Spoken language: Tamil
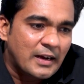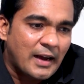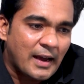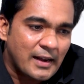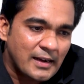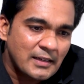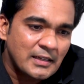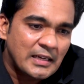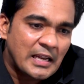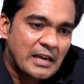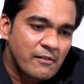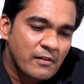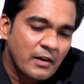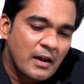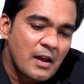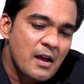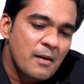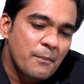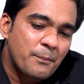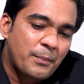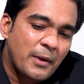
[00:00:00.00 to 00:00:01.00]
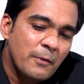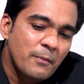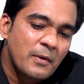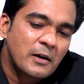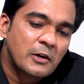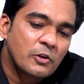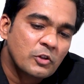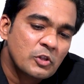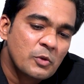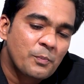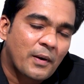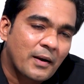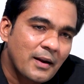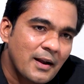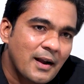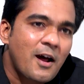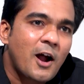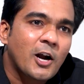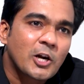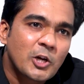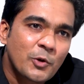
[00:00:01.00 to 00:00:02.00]
கரெக்டாக அவங்க பேமெண்ட் வந்து
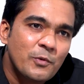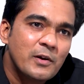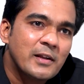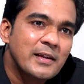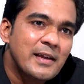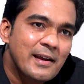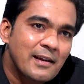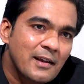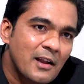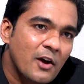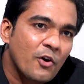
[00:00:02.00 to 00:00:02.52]
பண்ணலன்னா ஆட்டோமேட்டிக்காக